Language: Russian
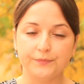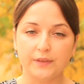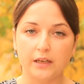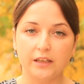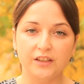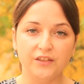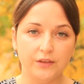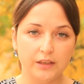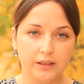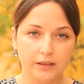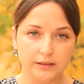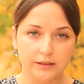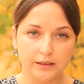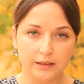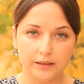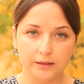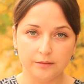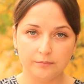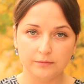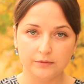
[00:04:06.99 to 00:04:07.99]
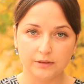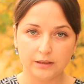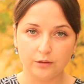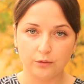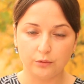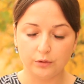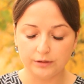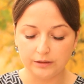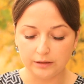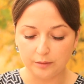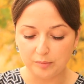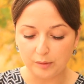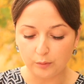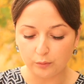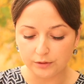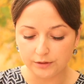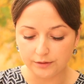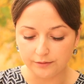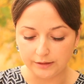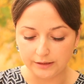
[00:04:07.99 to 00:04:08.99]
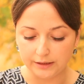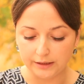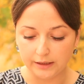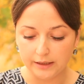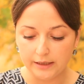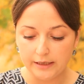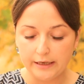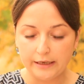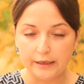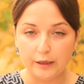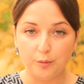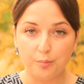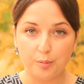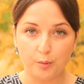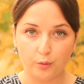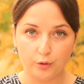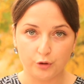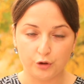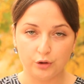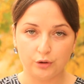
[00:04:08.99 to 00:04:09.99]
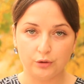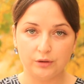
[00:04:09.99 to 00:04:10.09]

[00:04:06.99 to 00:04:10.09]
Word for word: конвейерное какое-то оборудование и прочее.